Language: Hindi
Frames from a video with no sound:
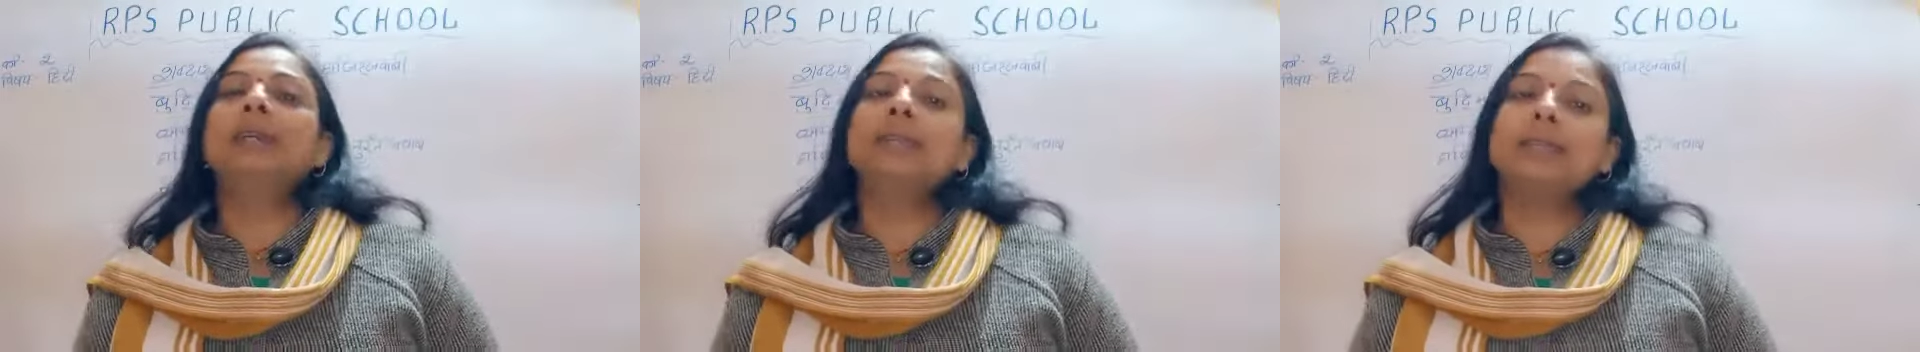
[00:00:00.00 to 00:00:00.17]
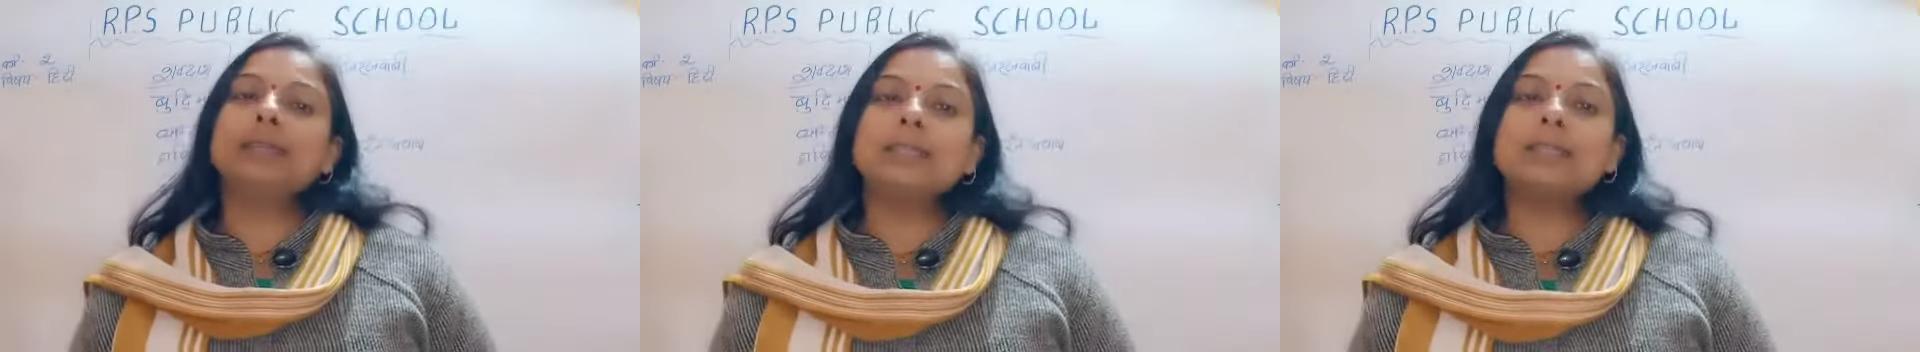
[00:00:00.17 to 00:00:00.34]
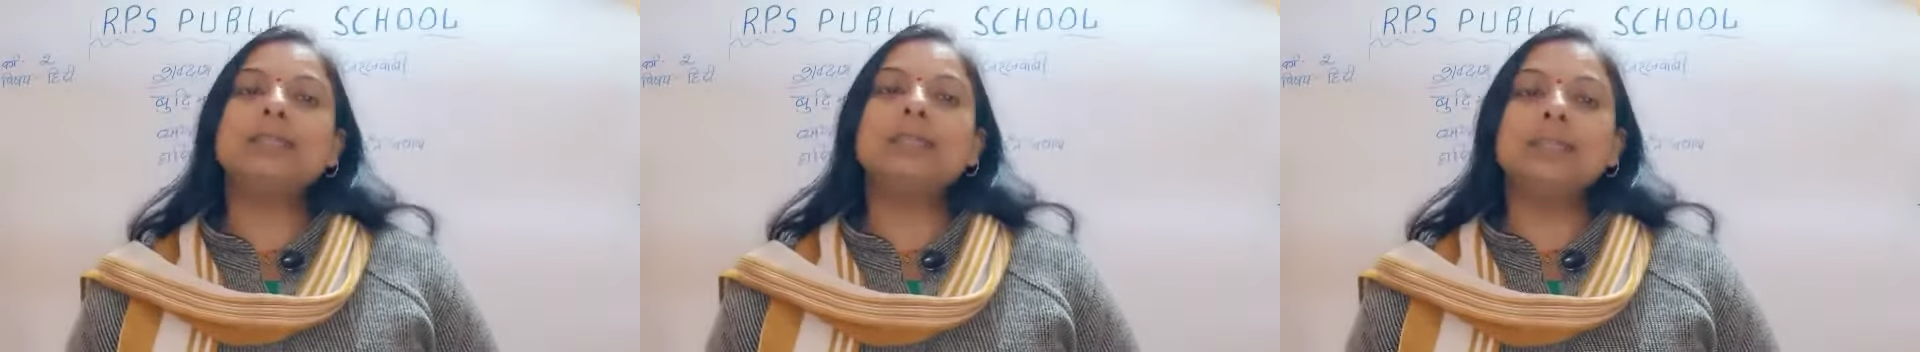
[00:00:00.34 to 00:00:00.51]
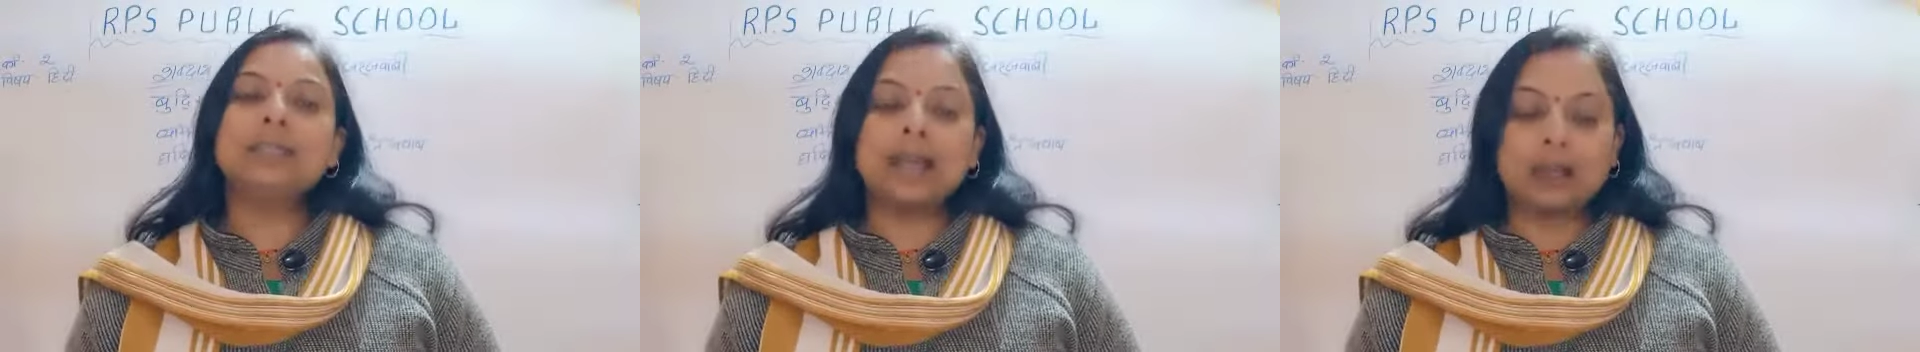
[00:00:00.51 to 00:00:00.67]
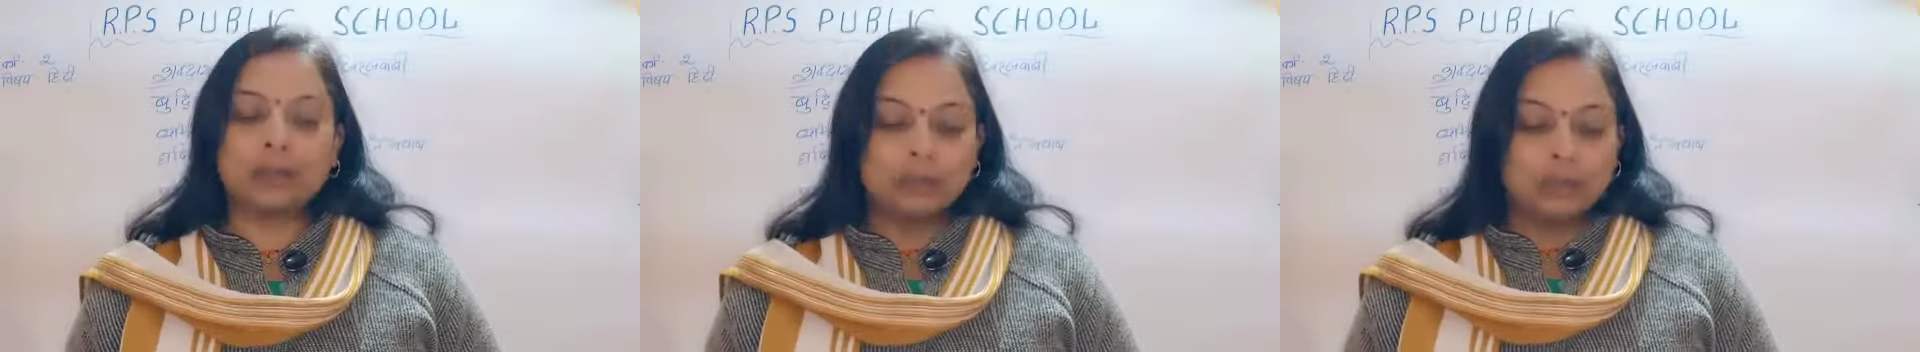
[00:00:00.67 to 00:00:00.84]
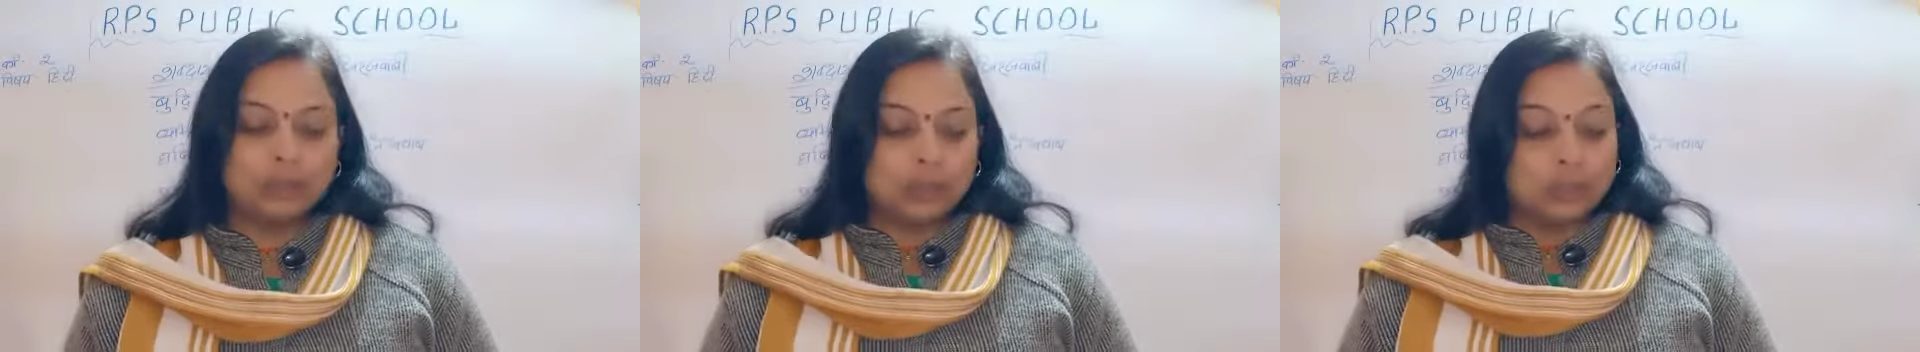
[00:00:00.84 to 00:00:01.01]
किस दिन आऊ
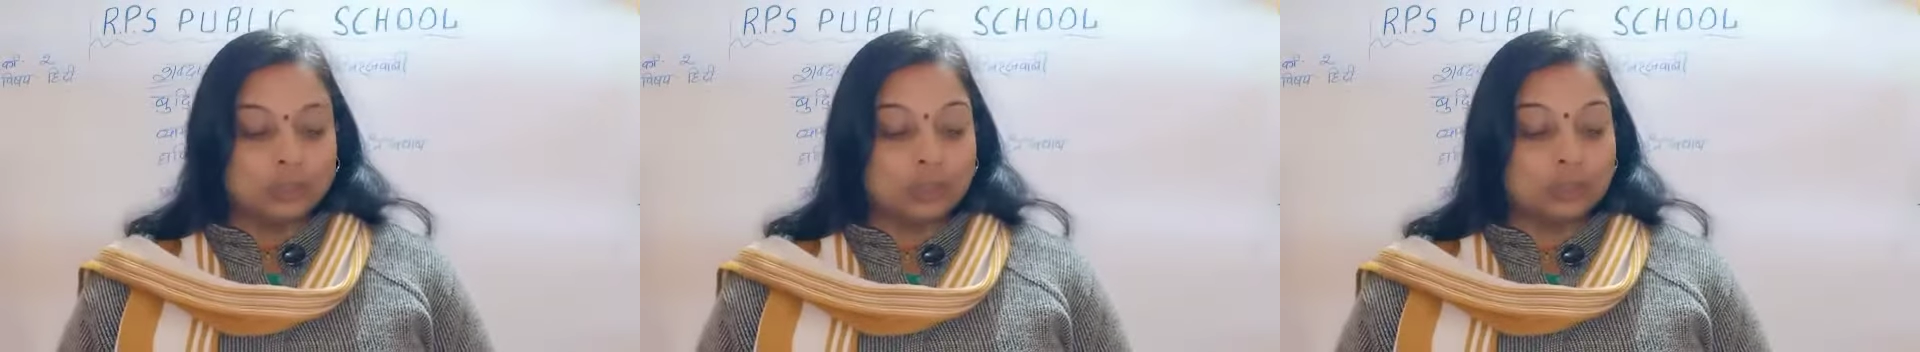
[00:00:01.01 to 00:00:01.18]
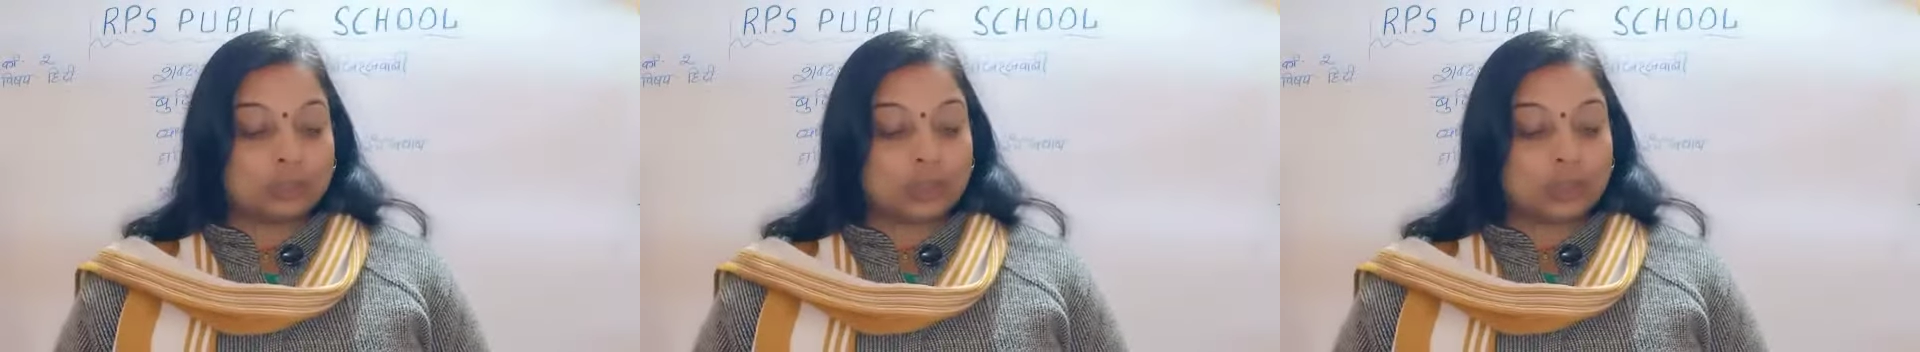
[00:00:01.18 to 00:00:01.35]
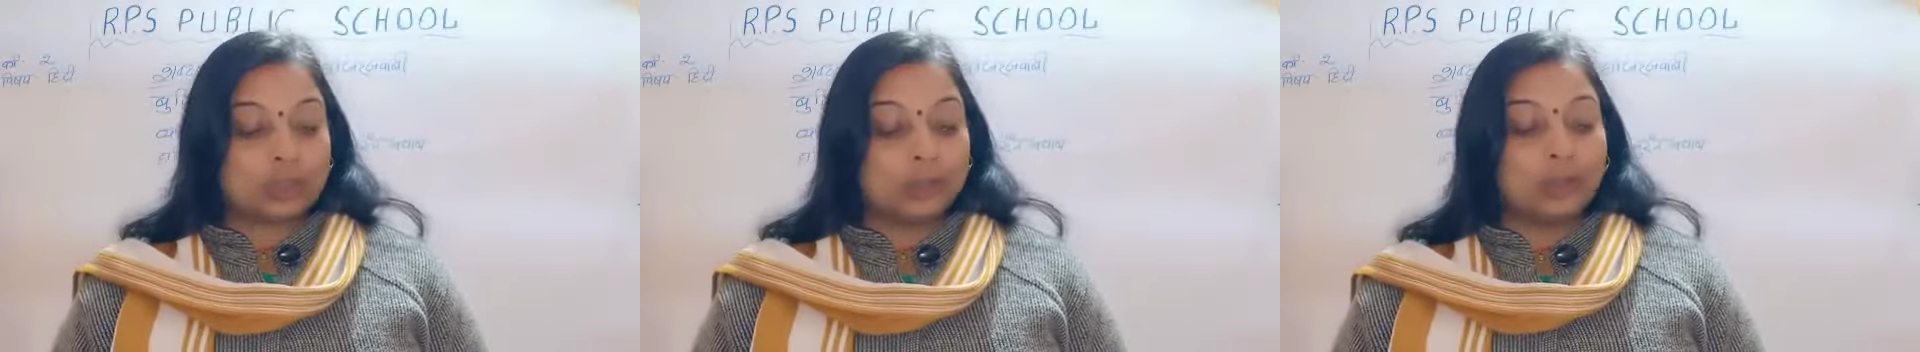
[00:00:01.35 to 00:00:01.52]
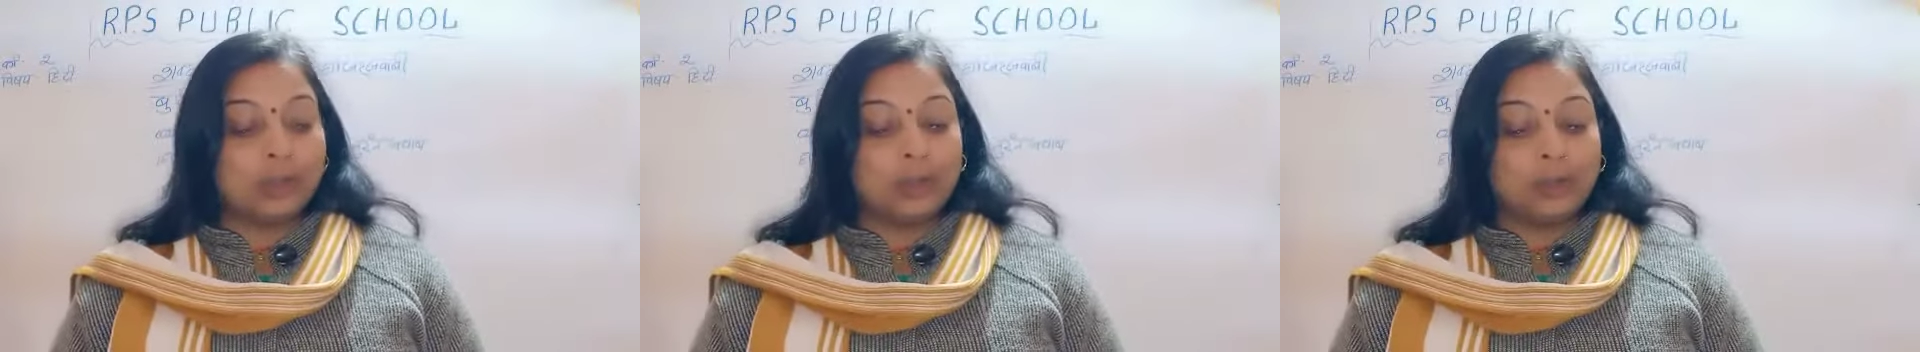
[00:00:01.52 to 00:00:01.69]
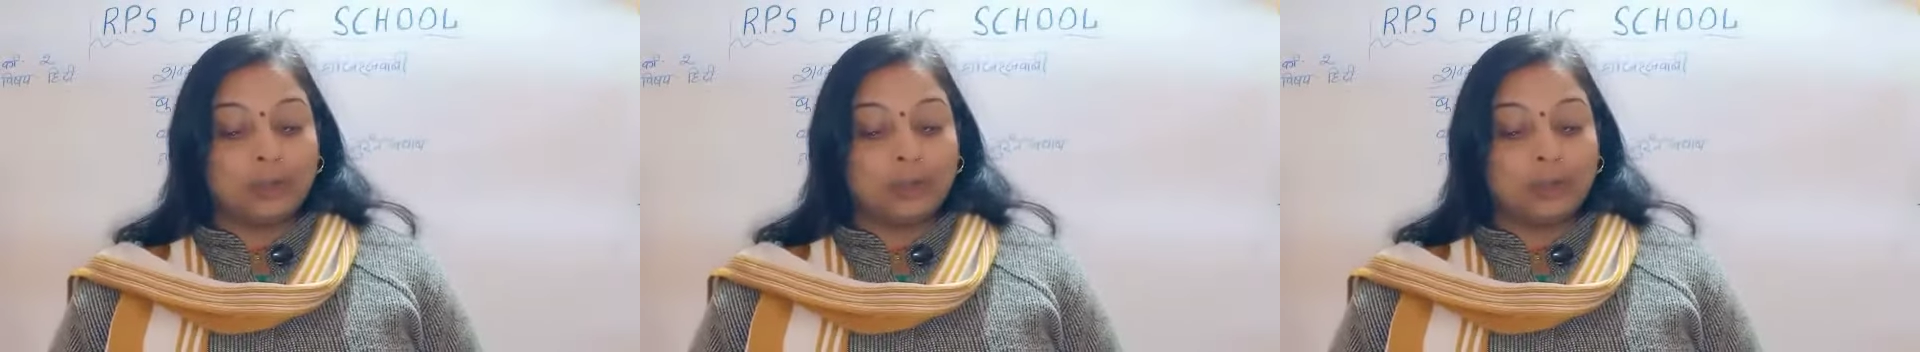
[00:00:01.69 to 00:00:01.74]
तो चलो